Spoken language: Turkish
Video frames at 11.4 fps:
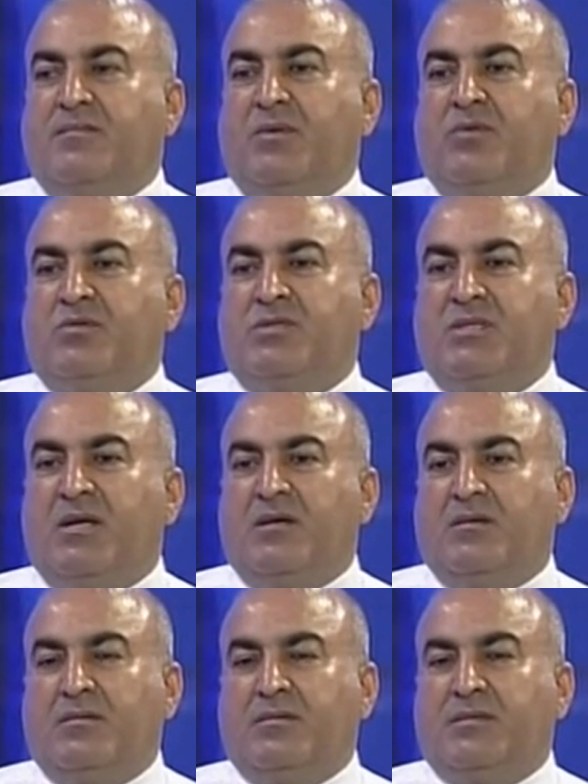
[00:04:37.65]
biliyorsunuz siya,
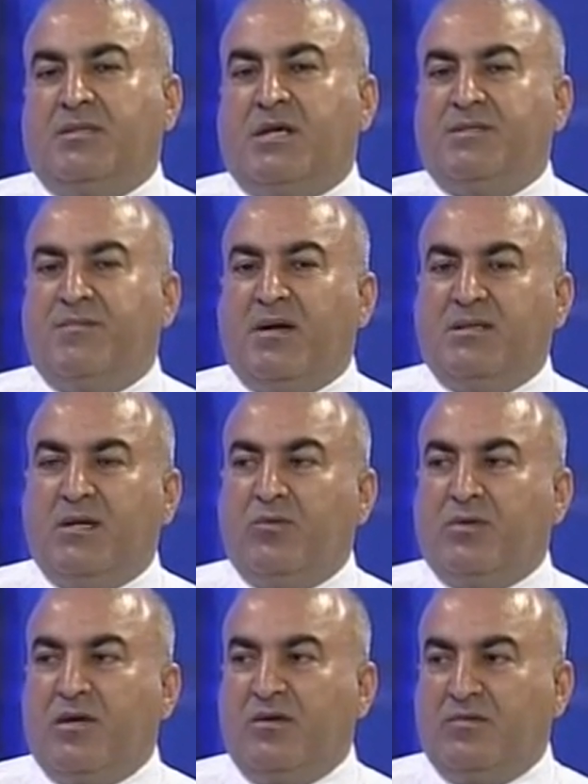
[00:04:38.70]
e, siyasi partiler
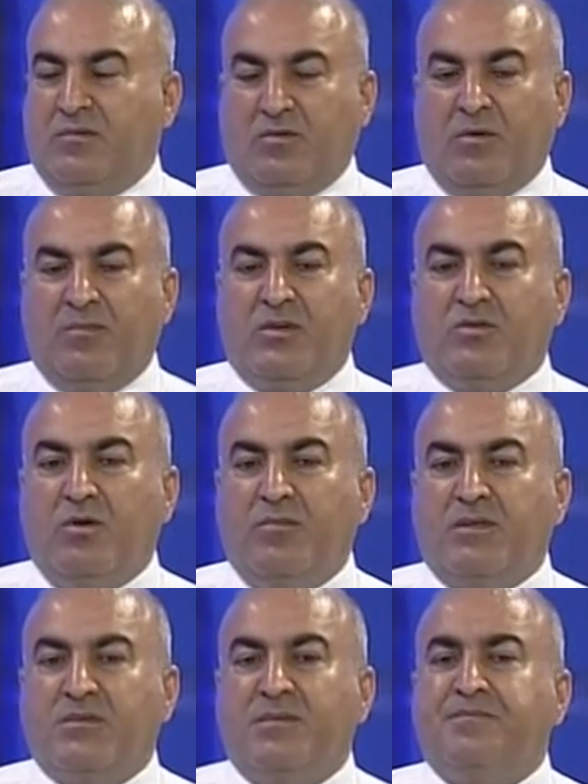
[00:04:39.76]
ülkenin olması
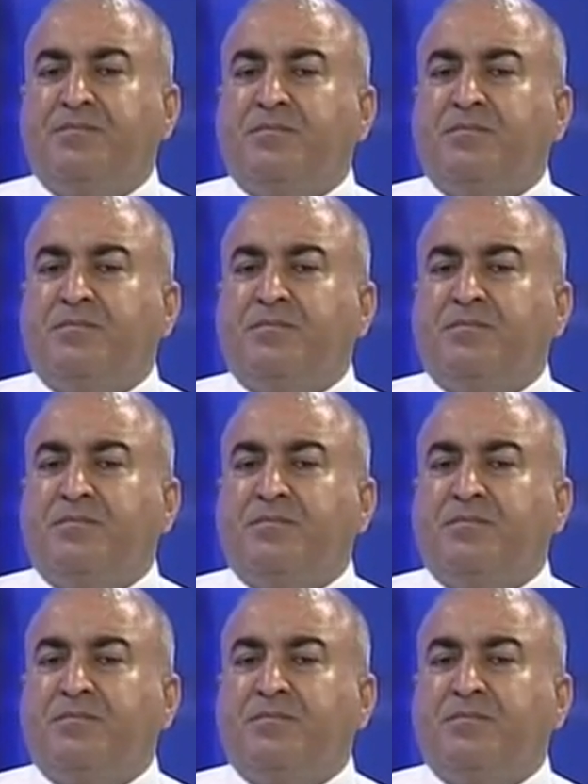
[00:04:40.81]
olmazı.